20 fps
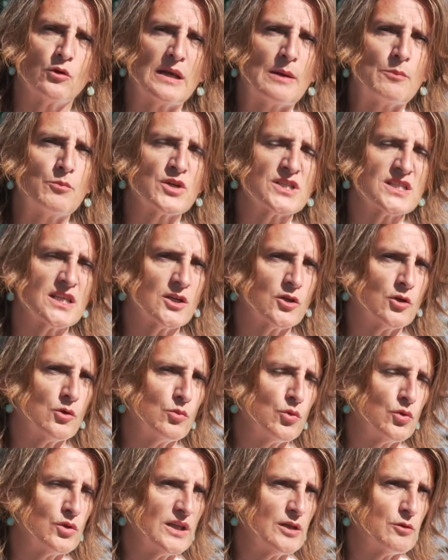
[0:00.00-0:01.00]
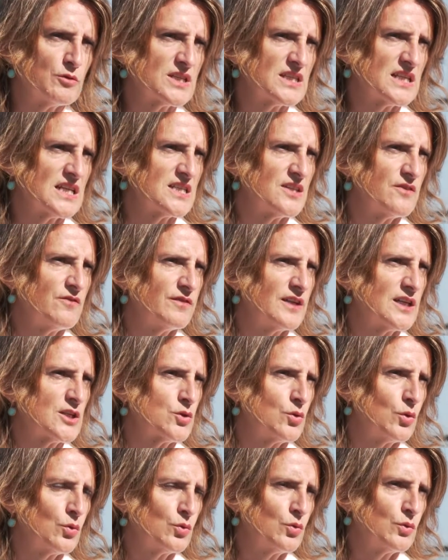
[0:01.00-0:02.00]
la puesta en común de nuestras
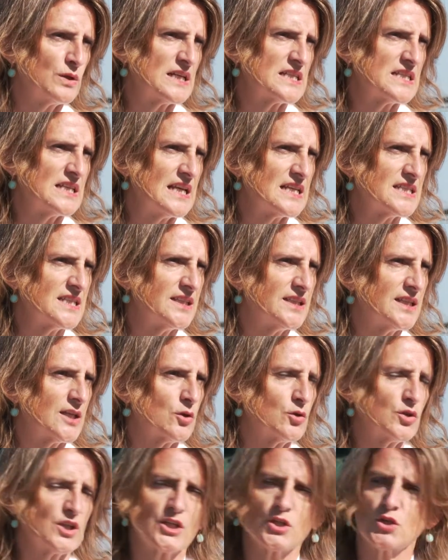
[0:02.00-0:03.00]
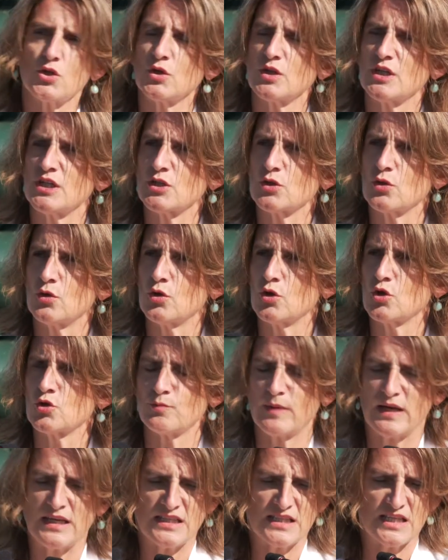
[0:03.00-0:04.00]
infraestructuras y las interconexiones con los
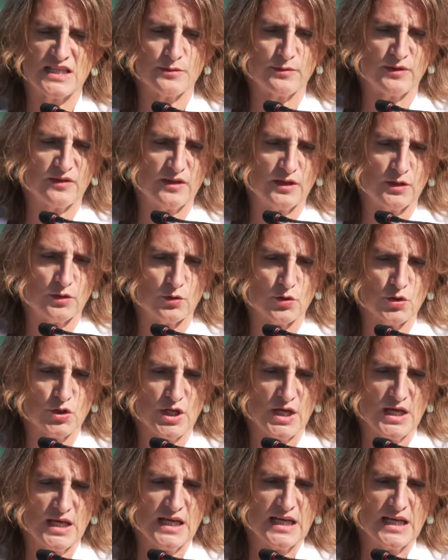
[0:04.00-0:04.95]
países vecinos